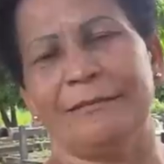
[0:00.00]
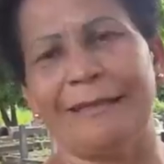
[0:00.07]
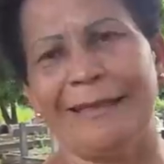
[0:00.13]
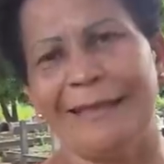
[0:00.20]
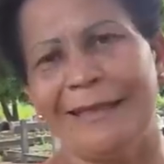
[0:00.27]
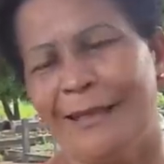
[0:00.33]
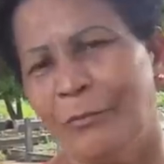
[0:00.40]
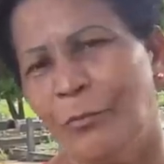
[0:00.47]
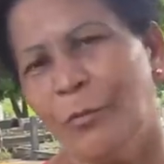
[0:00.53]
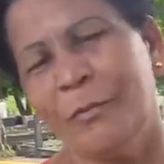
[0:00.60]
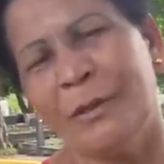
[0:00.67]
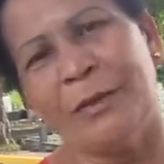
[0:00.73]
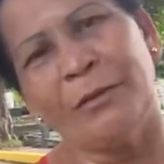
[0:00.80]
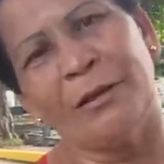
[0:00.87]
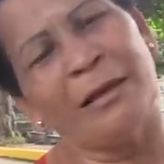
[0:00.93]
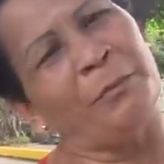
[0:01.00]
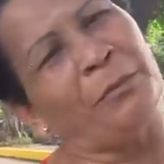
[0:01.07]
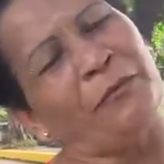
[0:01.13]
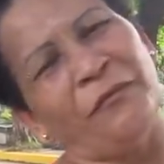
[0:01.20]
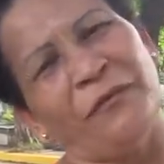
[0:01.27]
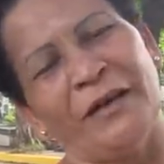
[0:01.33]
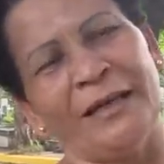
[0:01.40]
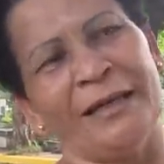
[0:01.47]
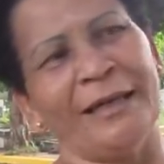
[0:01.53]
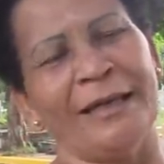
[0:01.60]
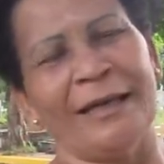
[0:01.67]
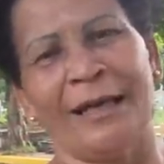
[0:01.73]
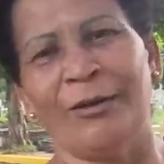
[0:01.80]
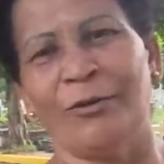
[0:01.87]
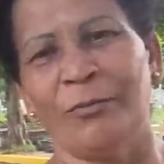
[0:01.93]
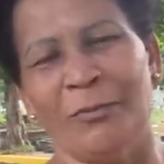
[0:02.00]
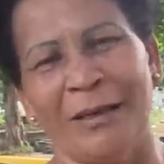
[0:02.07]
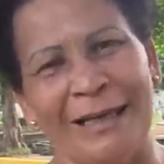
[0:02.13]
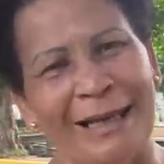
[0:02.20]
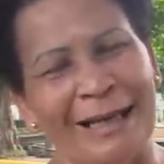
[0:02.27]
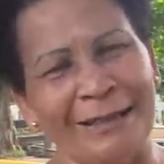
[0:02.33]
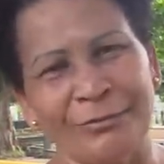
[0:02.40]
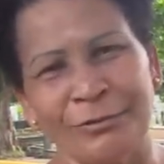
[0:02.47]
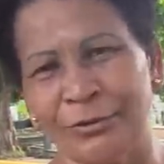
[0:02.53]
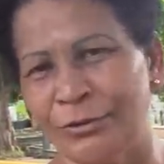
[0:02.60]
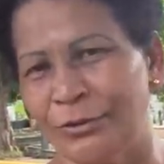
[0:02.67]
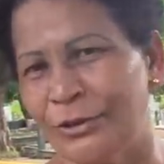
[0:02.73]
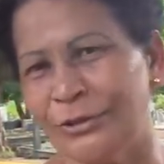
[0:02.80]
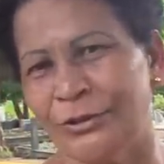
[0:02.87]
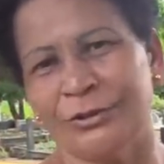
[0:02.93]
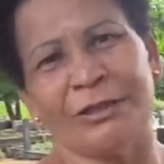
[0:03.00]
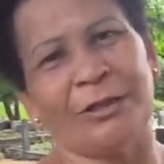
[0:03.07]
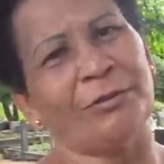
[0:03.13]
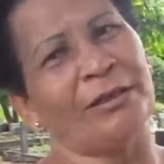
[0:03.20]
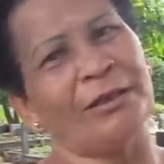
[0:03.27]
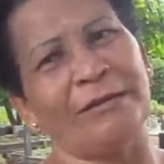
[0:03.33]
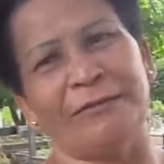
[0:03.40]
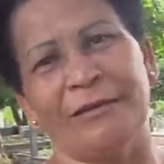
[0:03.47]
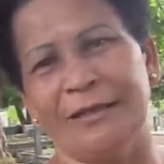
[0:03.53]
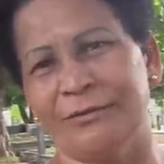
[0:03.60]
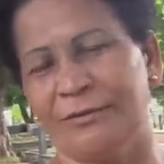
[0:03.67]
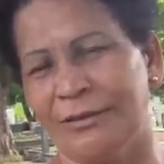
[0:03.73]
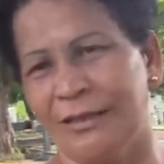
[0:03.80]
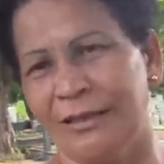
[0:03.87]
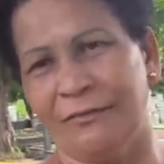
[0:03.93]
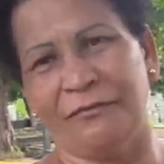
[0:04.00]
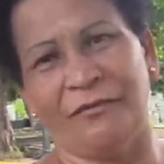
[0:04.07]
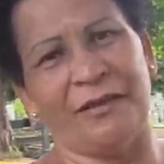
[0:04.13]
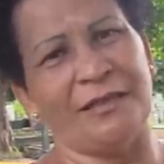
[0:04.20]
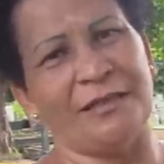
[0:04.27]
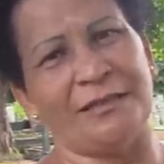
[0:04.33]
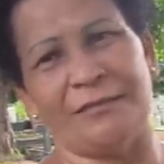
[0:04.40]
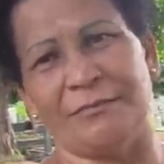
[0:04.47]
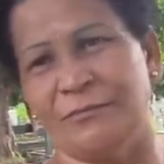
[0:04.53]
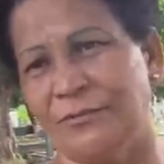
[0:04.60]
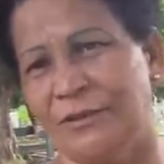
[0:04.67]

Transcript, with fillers: Tenemos miedo a que profanen a los malandros, esto está horrible, esto aquí es feísimo.